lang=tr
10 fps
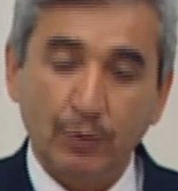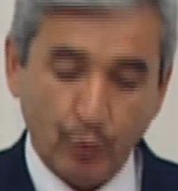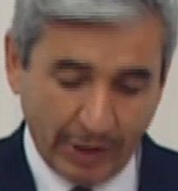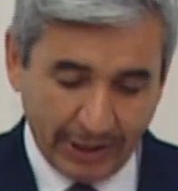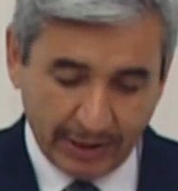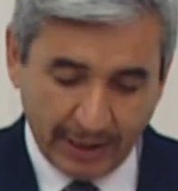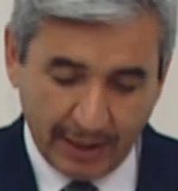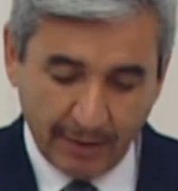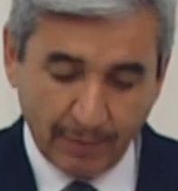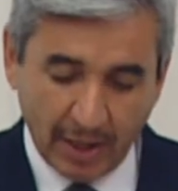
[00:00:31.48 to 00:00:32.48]

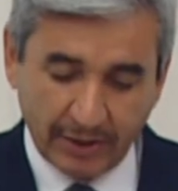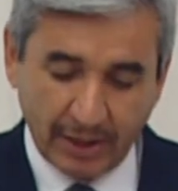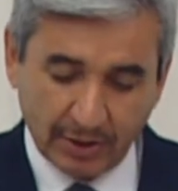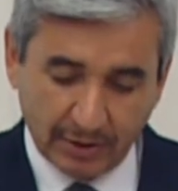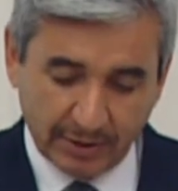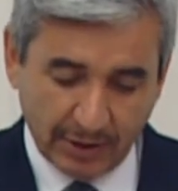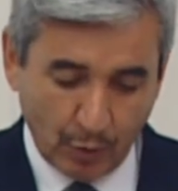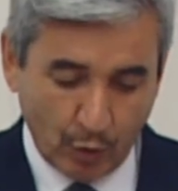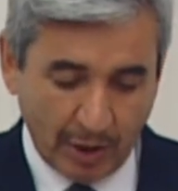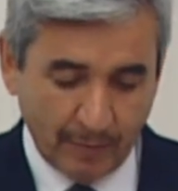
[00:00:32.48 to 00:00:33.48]
güneyinde parlayan yıldızı
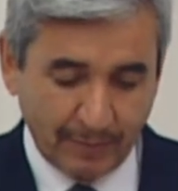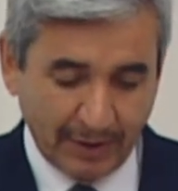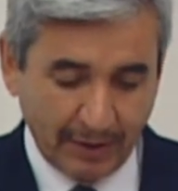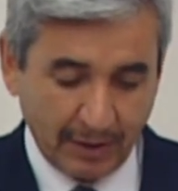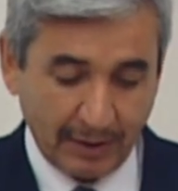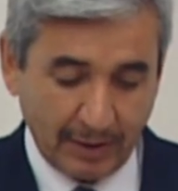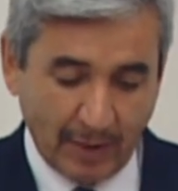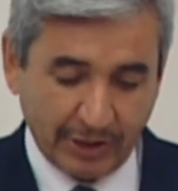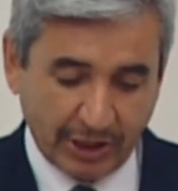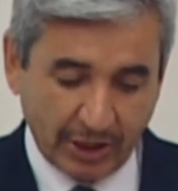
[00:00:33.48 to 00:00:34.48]
önemli bir
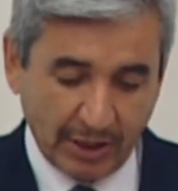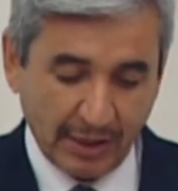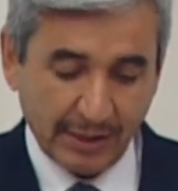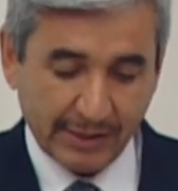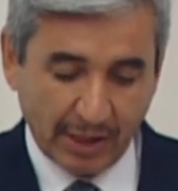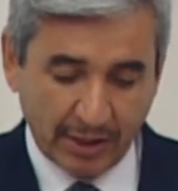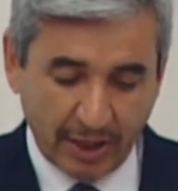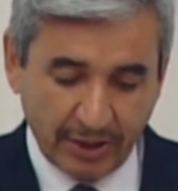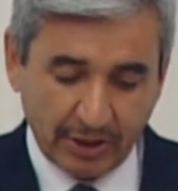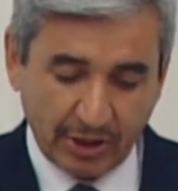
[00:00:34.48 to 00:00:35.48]
liman şehri,
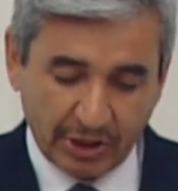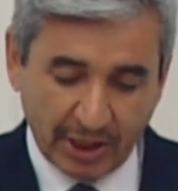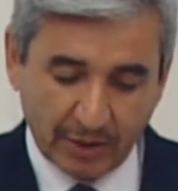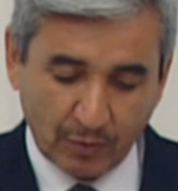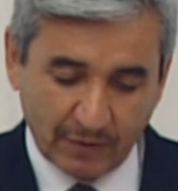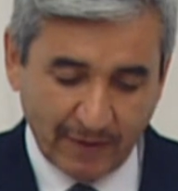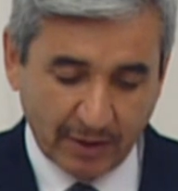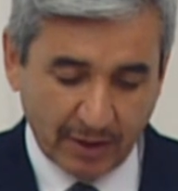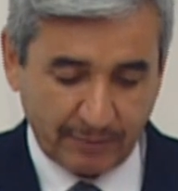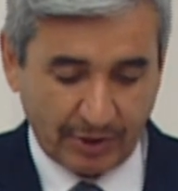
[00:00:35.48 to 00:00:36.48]
sanayi, ticaret, turizm ve
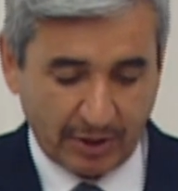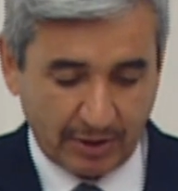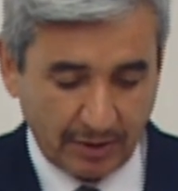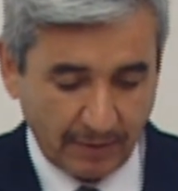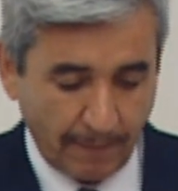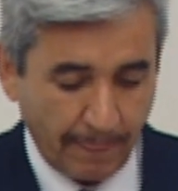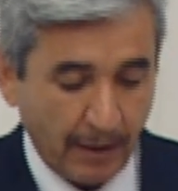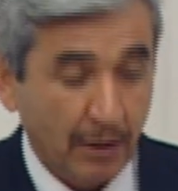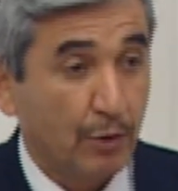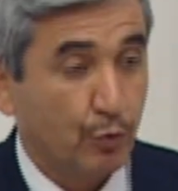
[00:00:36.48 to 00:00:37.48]
tarım şehridir.
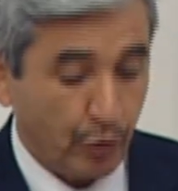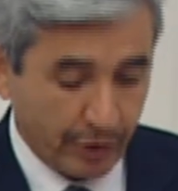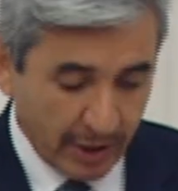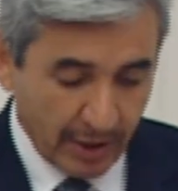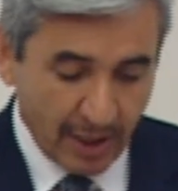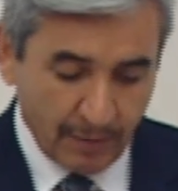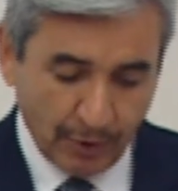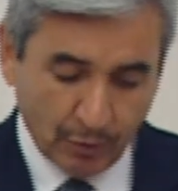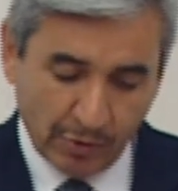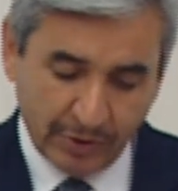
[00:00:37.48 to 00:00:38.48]
Türkiye'nin en
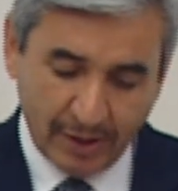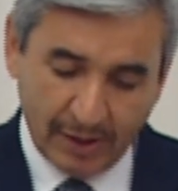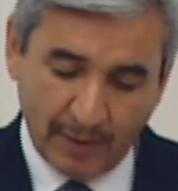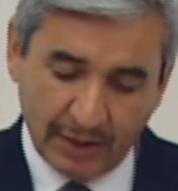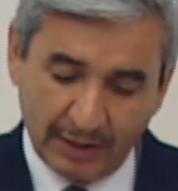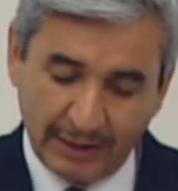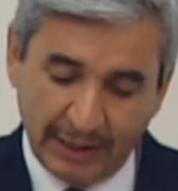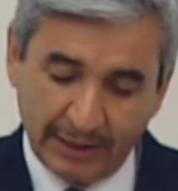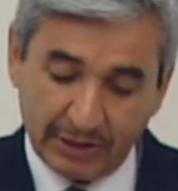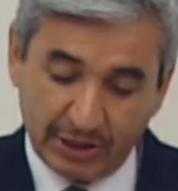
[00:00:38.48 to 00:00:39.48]
büyük konteyner limanı
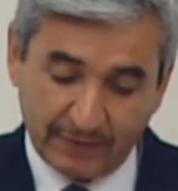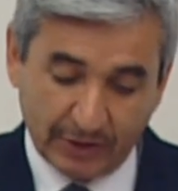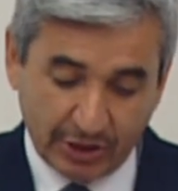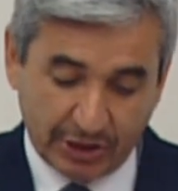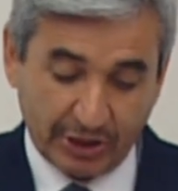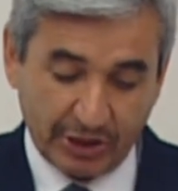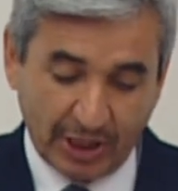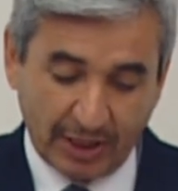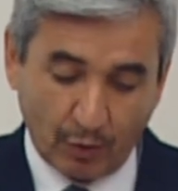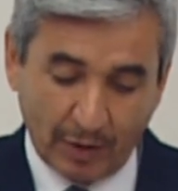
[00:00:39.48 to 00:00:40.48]
ile iç ve dış
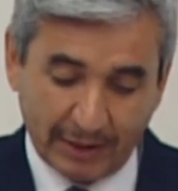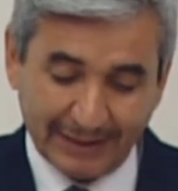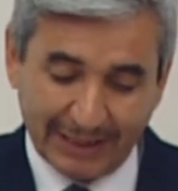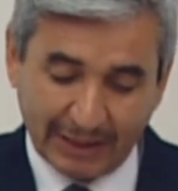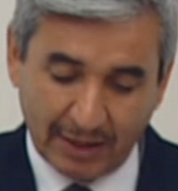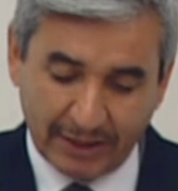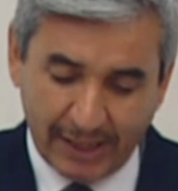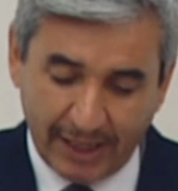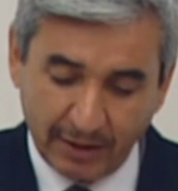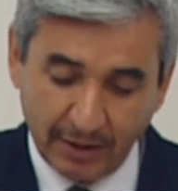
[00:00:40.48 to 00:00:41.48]
ticarete olan katkıları
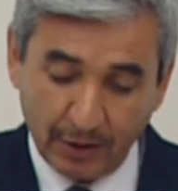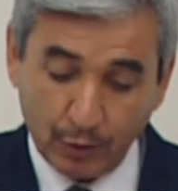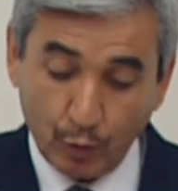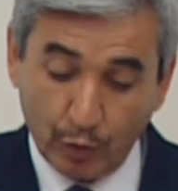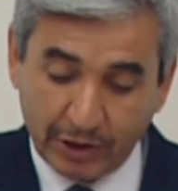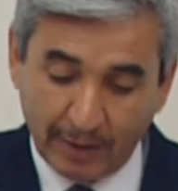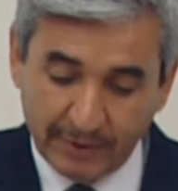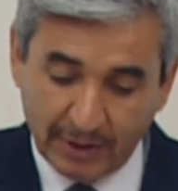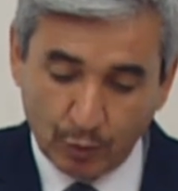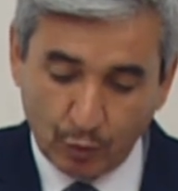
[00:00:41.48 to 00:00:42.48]
ile
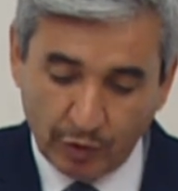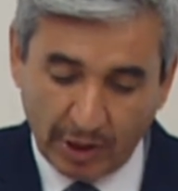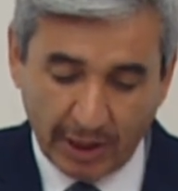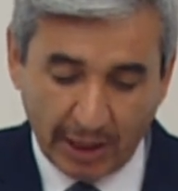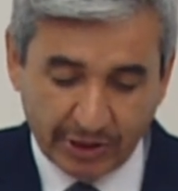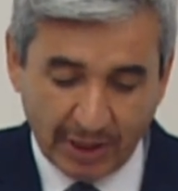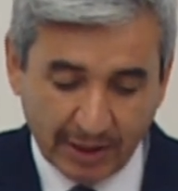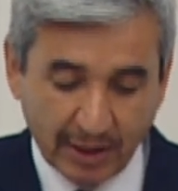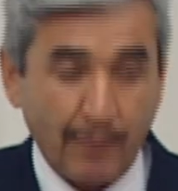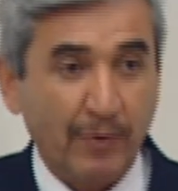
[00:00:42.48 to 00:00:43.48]
ülkemizin dünyaya
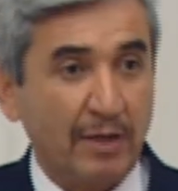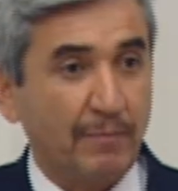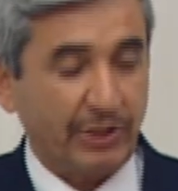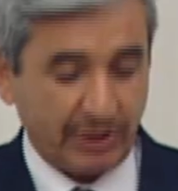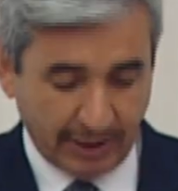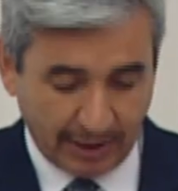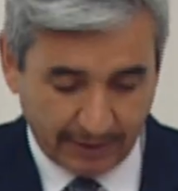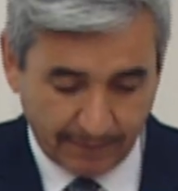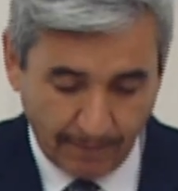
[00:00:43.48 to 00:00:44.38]
açılan kapıların başında gelir.